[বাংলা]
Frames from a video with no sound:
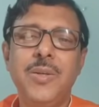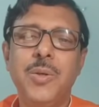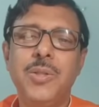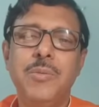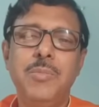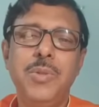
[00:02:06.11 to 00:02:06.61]

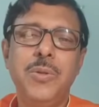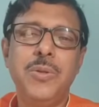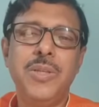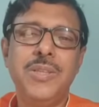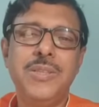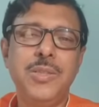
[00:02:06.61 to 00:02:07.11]

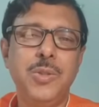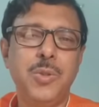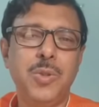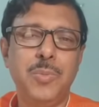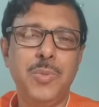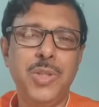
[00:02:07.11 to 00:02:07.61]
কথামৃতকার
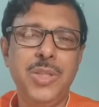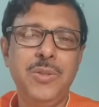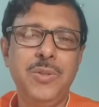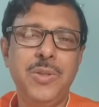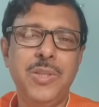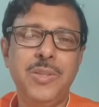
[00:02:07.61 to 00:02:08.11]
শ্রীযুক্ত
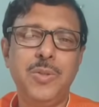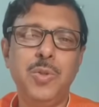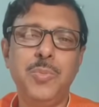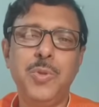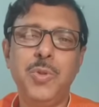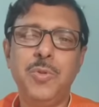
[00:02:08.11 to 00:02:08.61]
মহেন্দ্রনাথ
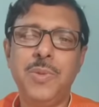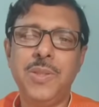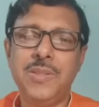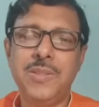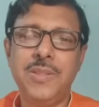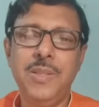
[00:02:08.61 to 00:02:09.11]
গুপ্ত বা
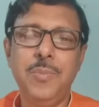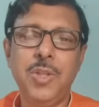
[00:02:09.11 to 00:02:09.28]
শ্রীম